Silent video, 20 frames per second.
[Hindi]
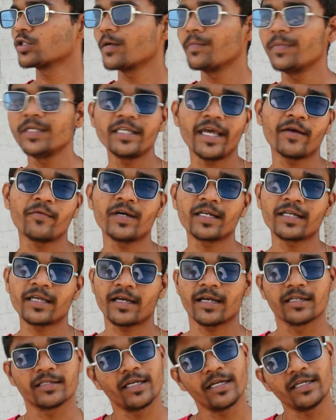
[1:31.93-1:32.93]
तभी जैगवार
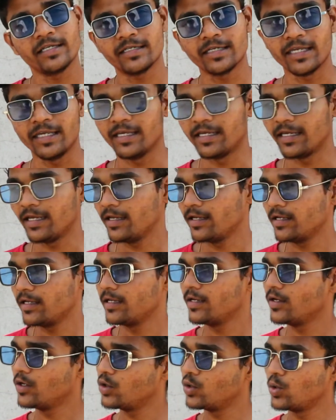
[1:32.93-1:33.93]
क्या करता है ठीक है
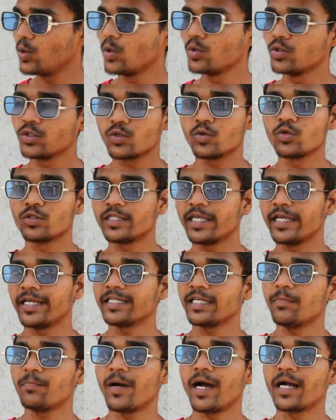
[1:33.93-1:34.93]
वो उस कुत्ते
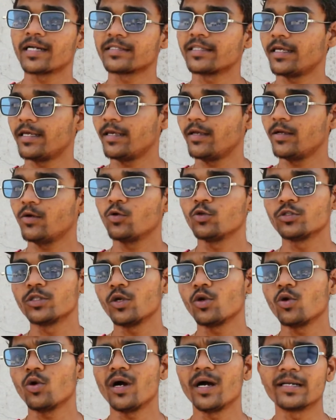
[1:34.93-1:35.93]
के साथ भागता है
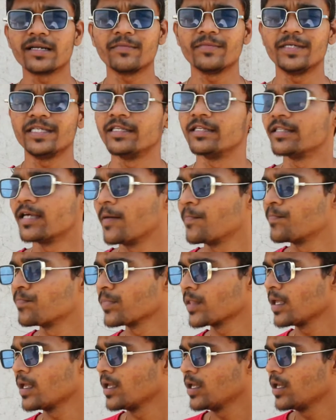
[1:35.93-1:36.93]
कुत्ते को हरा भी देता है
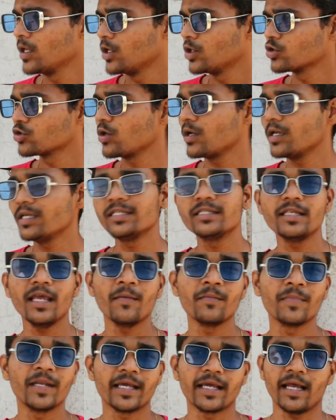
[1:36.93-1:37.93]
तो
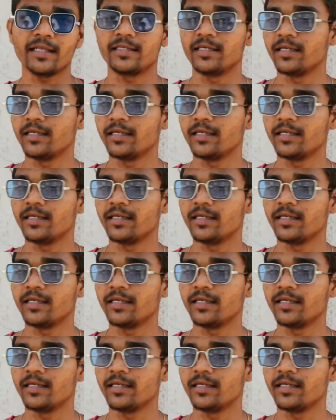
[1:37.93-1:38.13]
इससे हमने क्या